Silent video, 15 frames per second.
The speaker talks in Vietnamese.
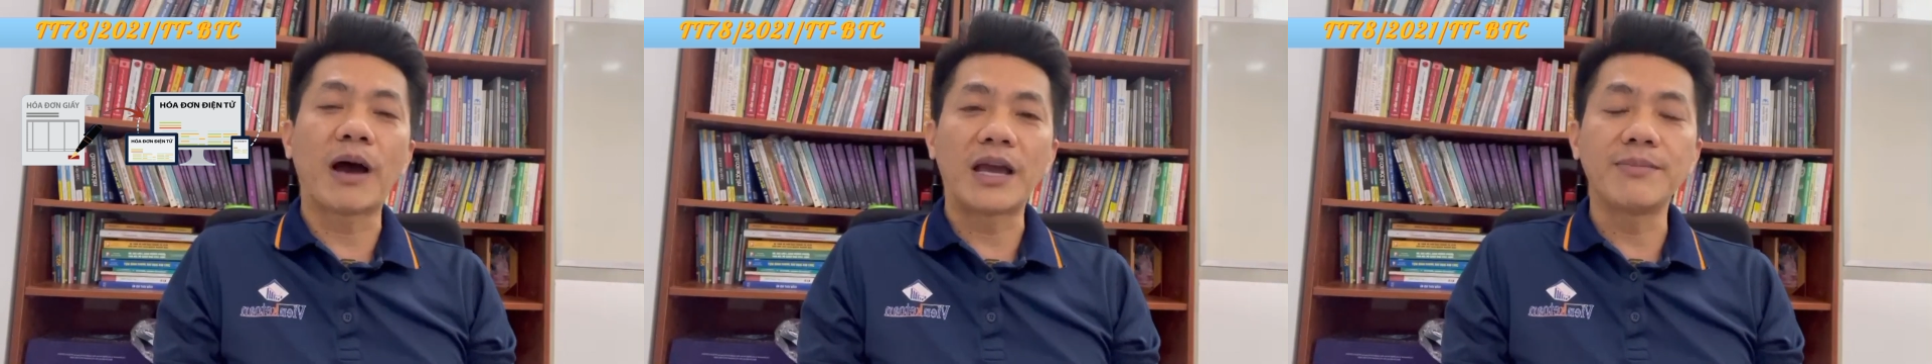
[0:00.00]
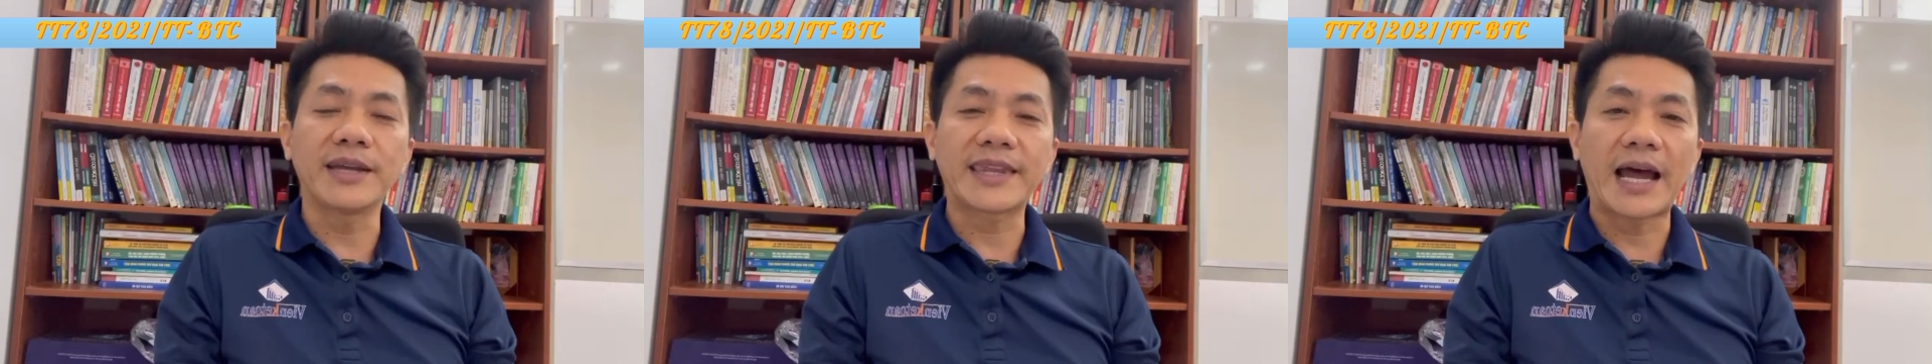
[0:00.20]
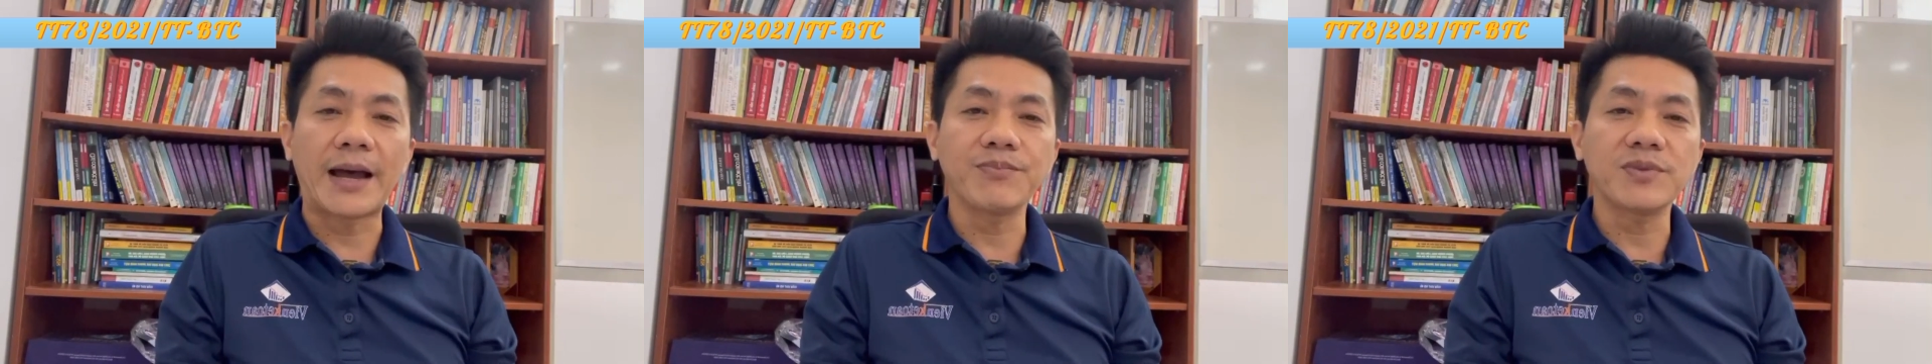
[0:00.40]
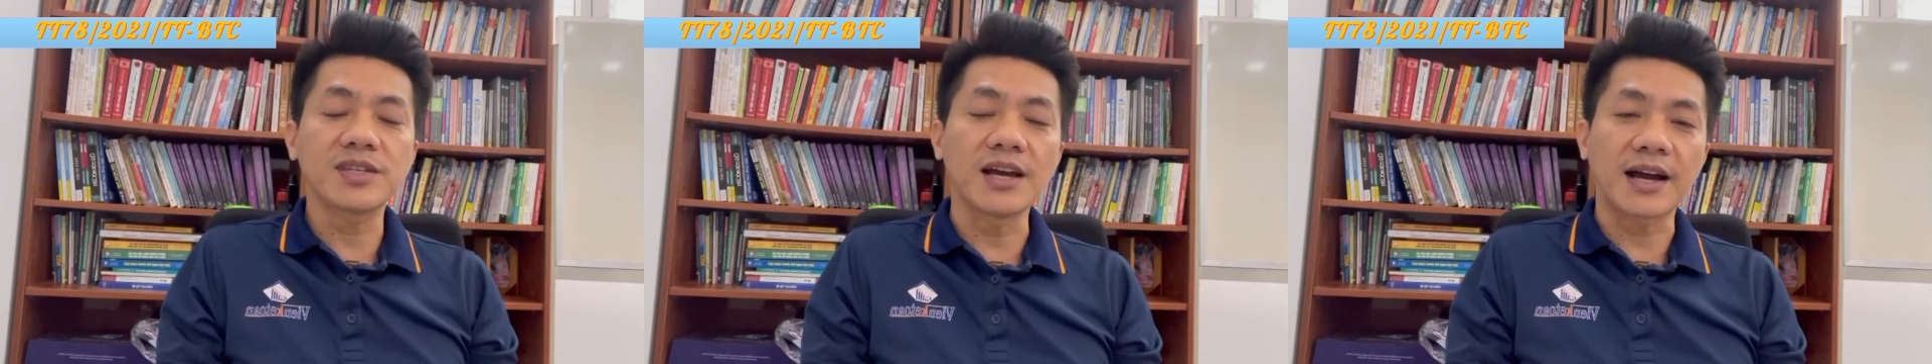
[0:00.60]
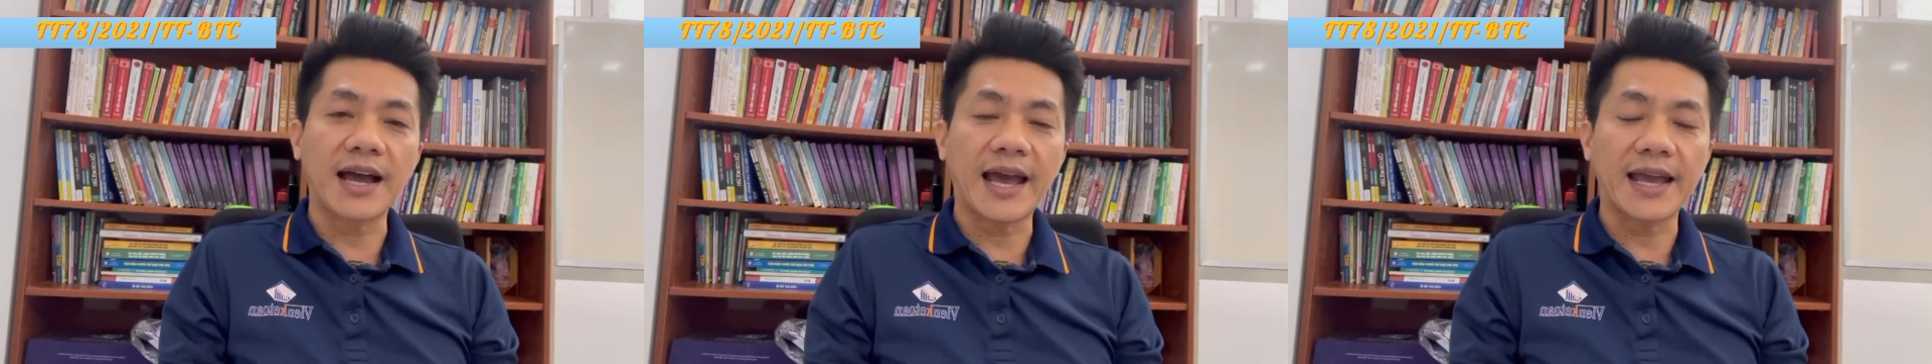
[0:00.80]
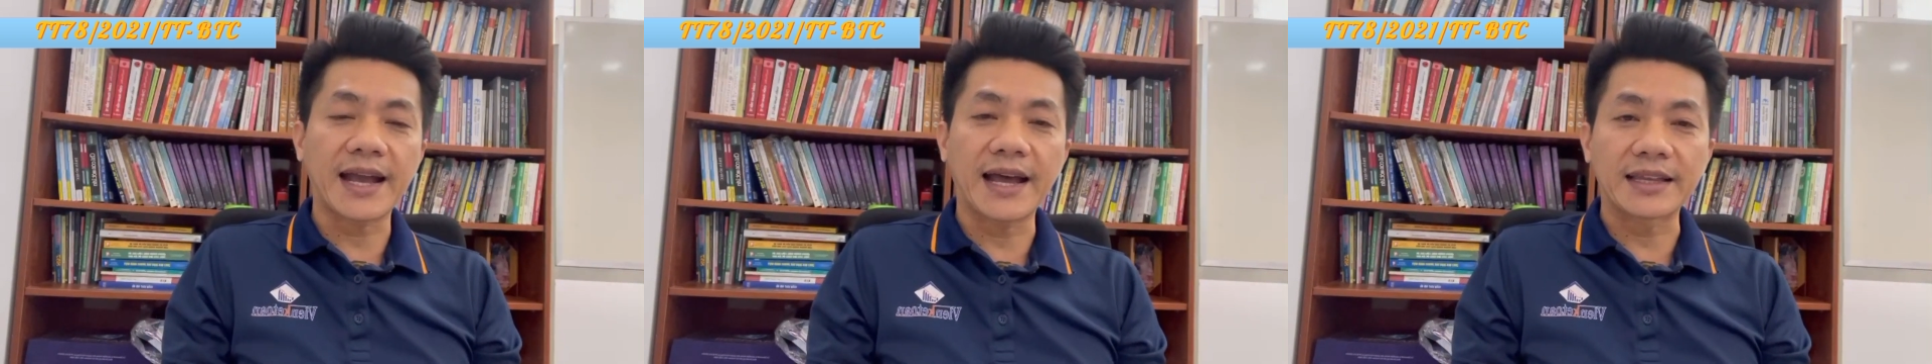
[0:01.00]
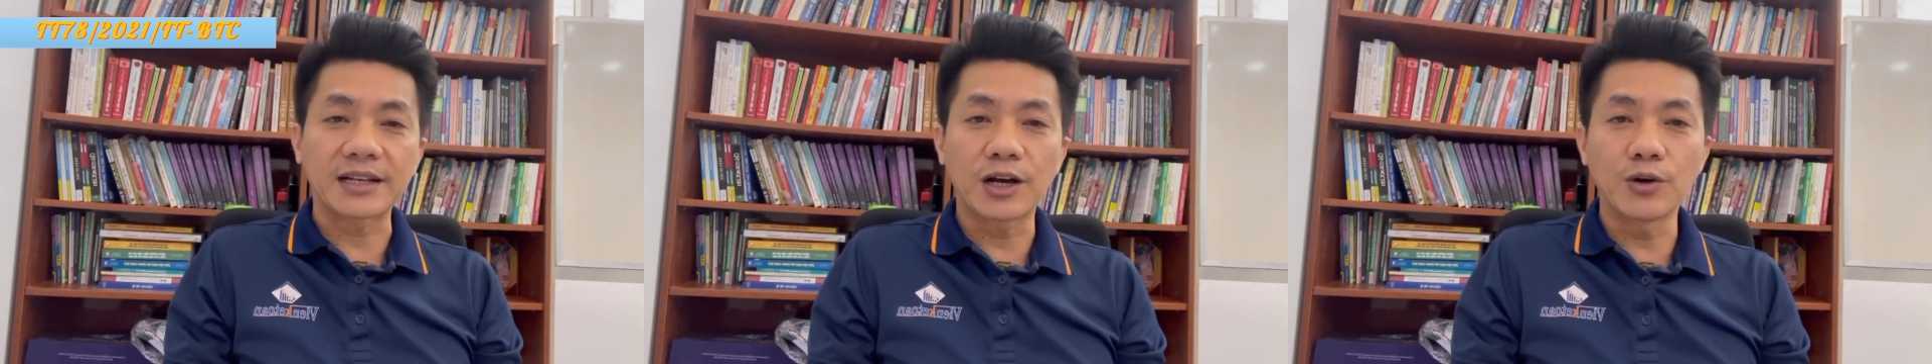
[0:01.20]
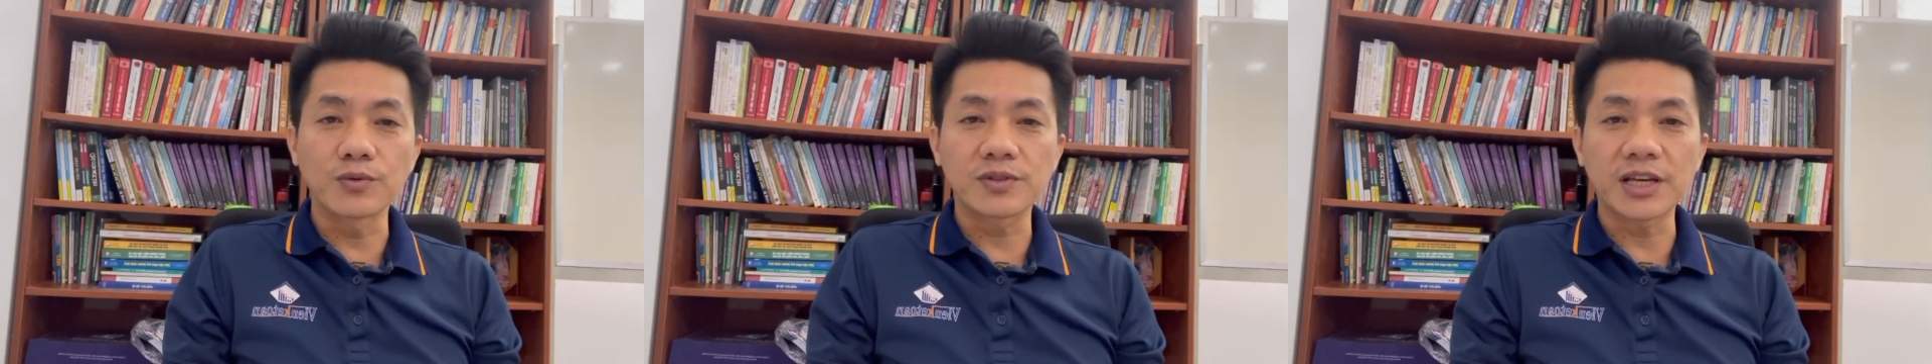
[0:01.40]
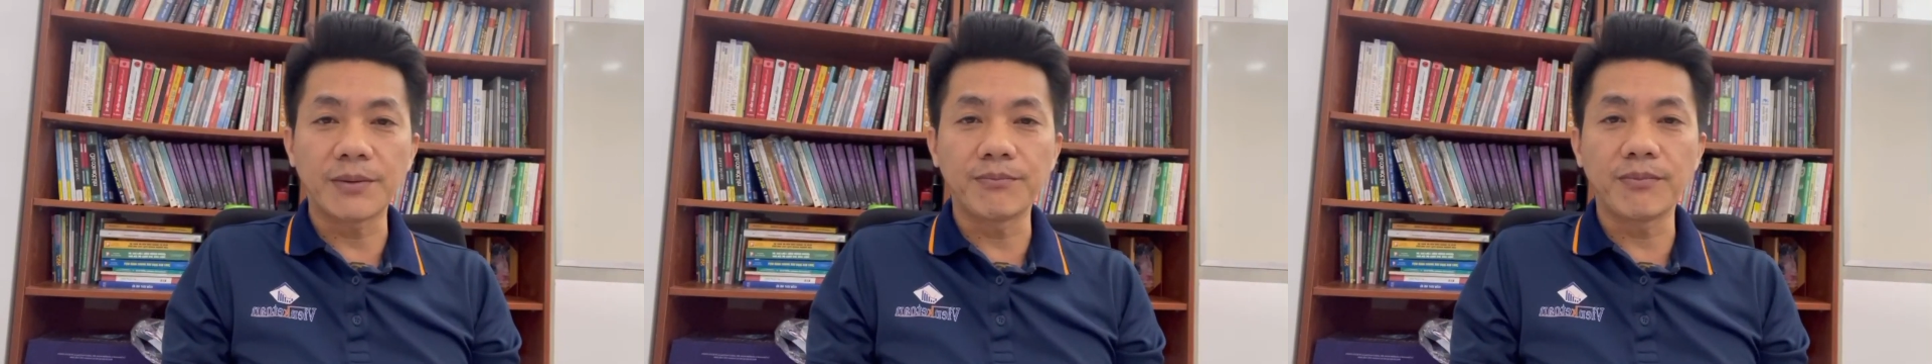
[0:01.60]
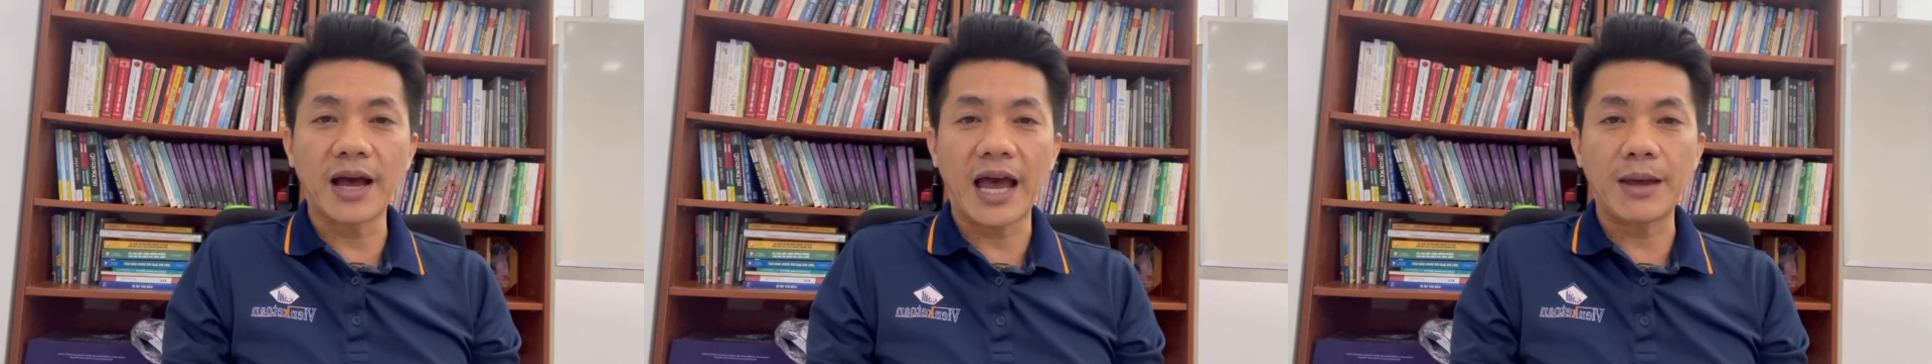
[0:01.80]

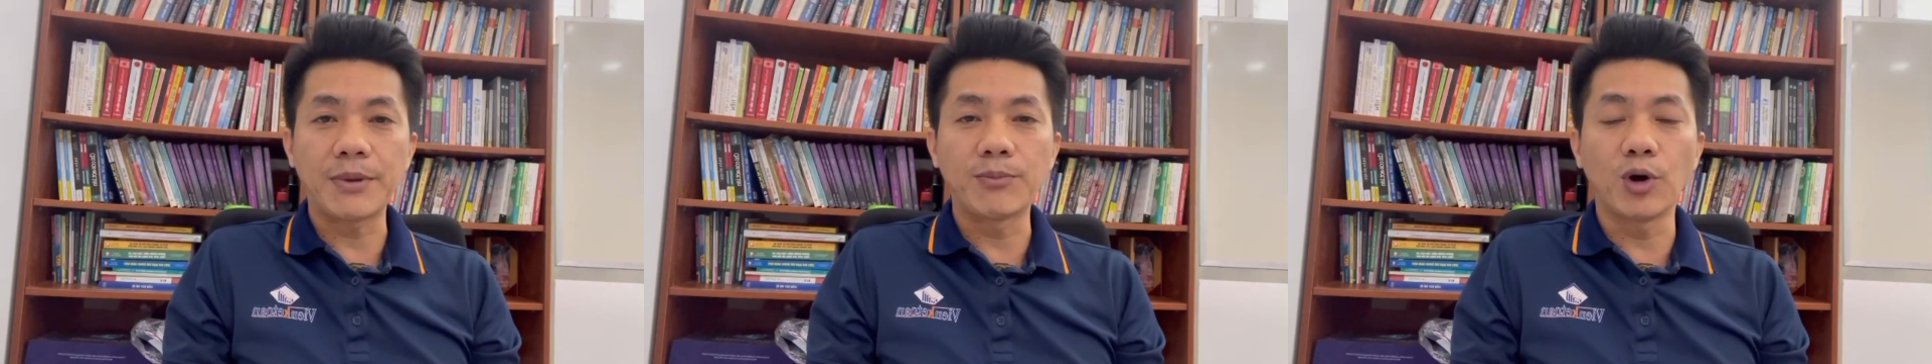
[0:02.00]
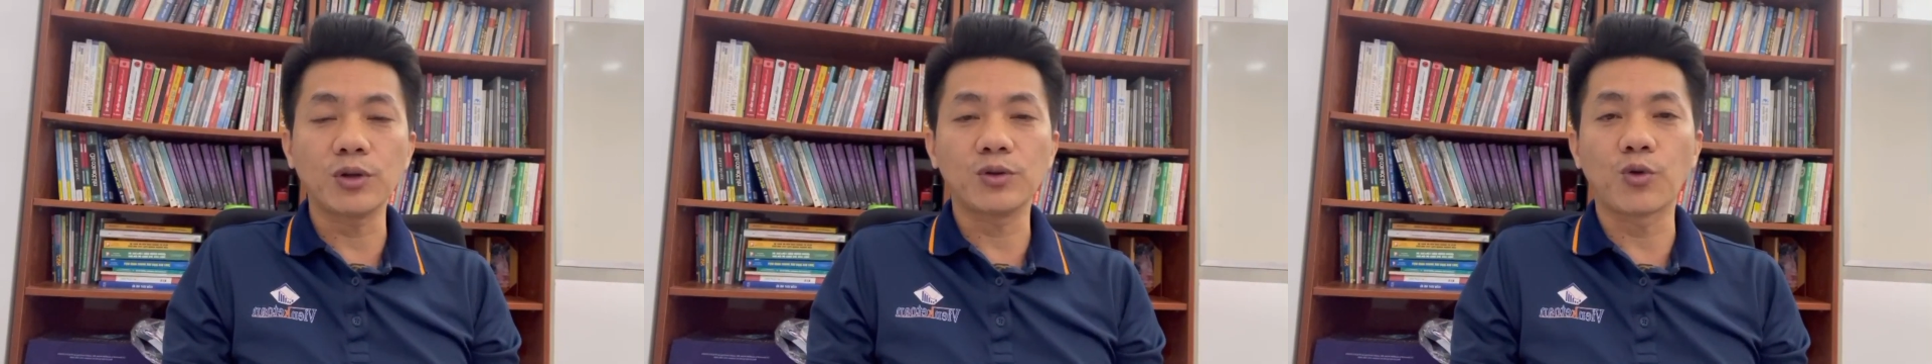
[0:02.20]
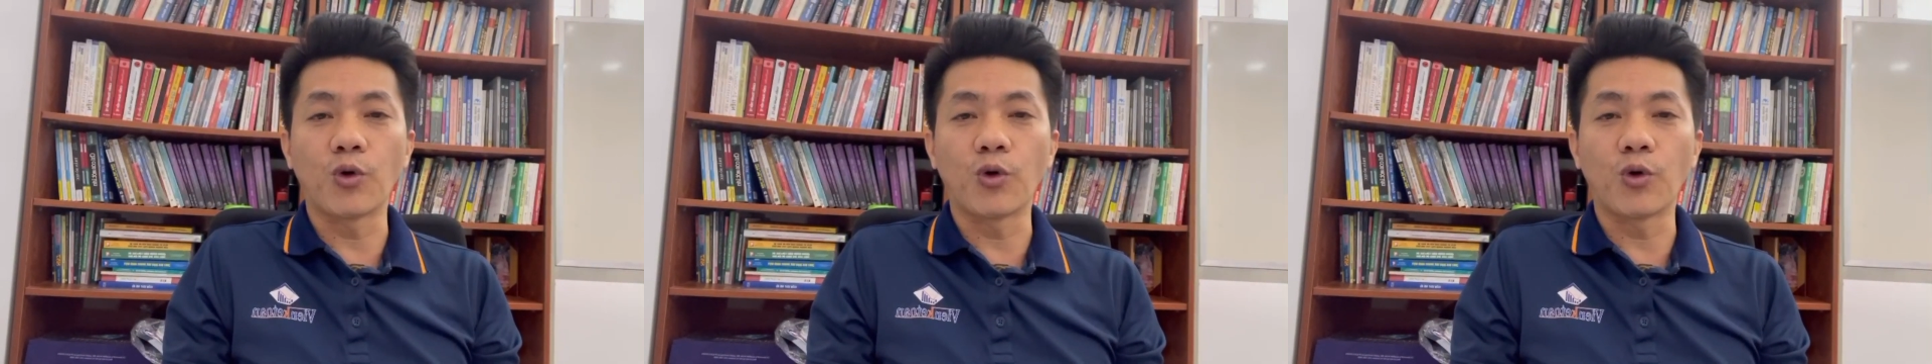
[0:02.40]
78/2021